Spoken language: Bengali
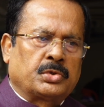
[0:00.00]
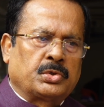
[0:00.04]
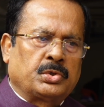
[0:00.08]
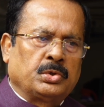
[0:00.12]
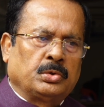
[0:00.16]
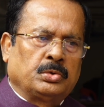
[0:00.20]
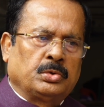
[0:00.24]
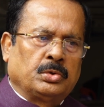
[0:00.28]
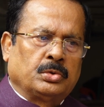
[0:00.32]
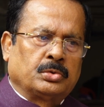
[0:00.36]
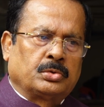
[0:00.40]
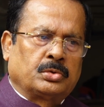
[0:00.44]

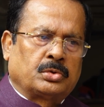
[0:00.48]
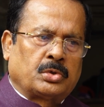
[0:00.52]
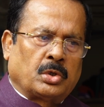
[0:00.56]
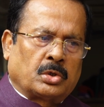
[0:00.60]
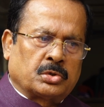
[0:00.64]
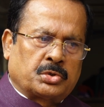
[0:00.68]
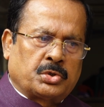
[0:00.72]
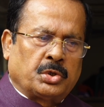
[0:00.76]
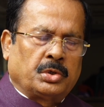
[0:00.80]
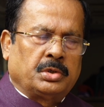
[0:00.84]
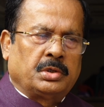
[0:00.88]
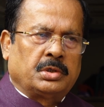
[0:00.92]
শুধু
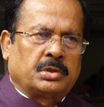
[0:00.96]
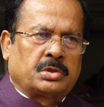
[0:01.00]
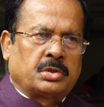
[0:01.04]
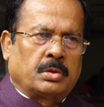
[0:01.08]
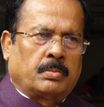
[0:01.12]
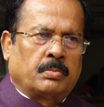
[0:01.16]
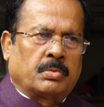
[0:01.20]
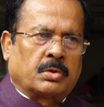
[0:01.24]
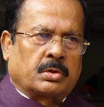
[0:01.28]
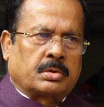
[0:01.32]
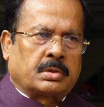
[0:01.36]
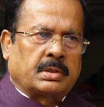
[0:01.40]
দশই
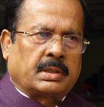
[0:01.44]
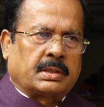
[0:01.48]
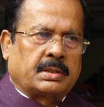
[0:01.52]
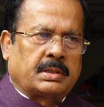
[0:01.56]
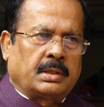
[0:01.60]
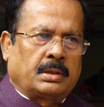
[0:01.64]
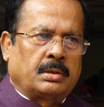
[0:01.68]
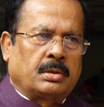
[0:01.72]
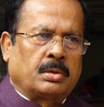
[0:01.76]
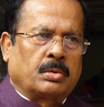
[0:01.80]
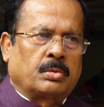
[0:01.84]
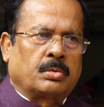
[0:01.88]
ডিসেম্বরকে
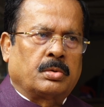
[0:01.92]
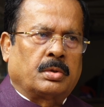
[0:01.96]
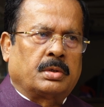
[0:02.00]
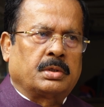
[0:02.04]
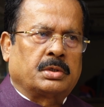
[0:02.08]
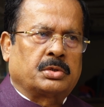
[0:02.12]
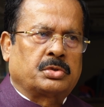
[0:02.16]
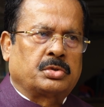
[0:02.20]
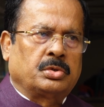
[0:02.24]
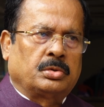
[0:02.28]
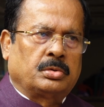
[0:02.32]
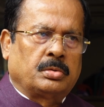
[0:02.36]
কেন্দ্র
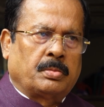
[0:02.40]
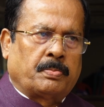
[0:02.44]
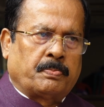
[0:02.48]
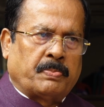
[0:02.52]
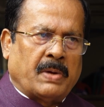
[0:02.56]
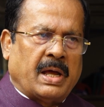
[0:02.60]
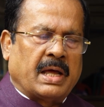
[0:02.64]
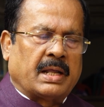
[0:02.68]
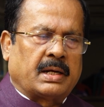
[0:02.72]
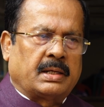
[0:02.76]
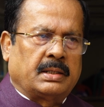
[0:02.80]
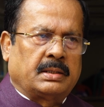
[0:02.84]
করে শুধু
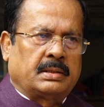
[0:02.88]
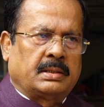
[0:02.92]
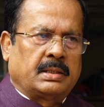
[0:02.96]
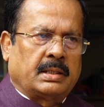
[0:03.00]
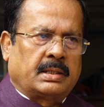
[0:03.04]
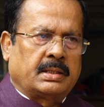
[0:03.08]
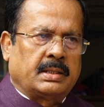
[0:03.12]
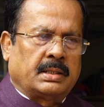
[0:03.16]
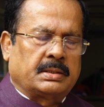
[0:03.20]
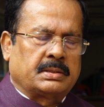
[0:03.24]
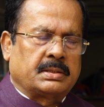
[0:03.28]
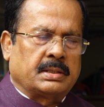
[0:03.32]
পাহাড়ে
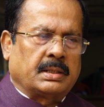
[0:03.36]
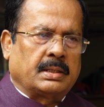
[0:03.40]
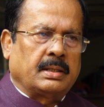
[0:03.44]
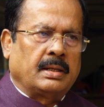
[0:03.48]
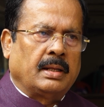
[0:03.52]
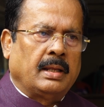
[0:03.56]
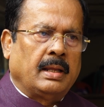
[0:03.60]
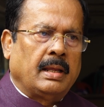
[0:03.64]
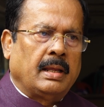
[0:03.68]
দেখিয়েছেন